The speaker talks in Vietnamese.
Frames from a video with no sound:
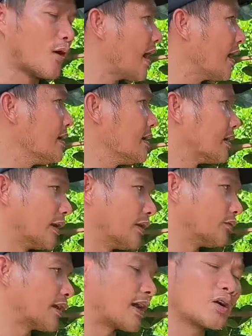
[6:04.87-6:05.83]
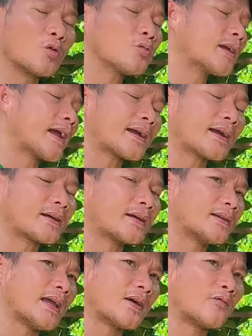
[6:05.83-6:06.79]
cao quá thì chúng ta rút ngắn
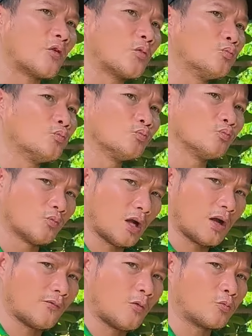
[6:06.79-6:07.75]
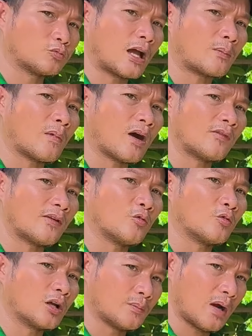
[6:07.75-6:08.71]
cái thời gian phun thần
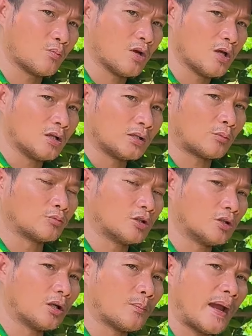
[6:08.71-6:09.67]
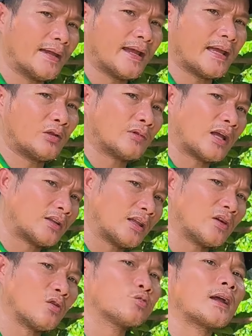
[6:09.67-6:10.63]
bông và phun kích bông. Thông thường thì 7 ngày chúng
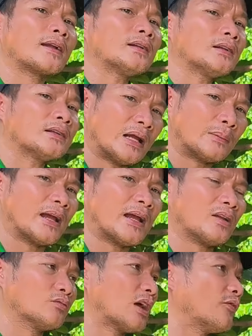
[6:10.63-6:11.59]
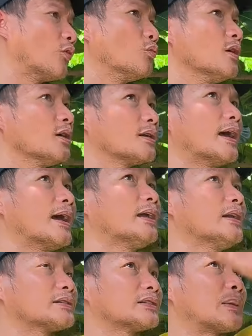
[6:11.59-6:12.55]
ta có thể rút ngắn 5 ngày chúng ta phun,
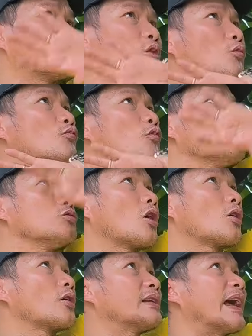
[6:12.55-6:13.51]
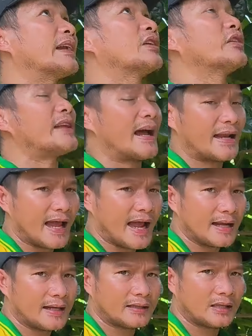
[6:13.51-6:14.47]
để tập trung phun cho nó nhanh, nó già
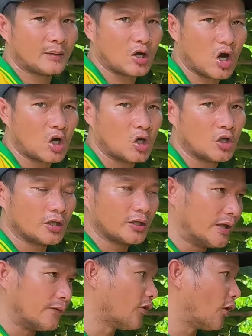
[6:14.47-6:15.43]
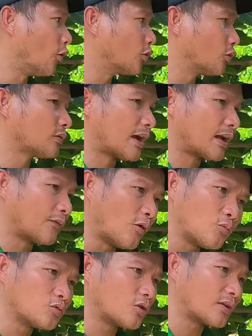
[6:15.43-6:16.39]
lá nha bà con. Thì nhiệm vụ của chúng ta
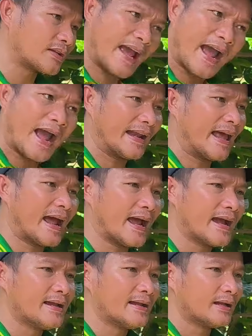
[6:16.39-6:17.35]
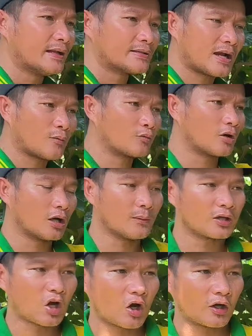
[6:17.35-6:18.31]
là phun cho già lá. Xong
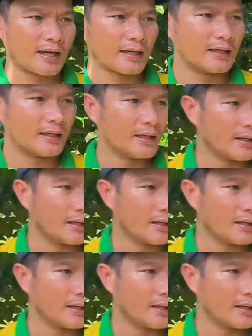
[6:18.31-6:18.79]
rồi ở bên ngoài đây,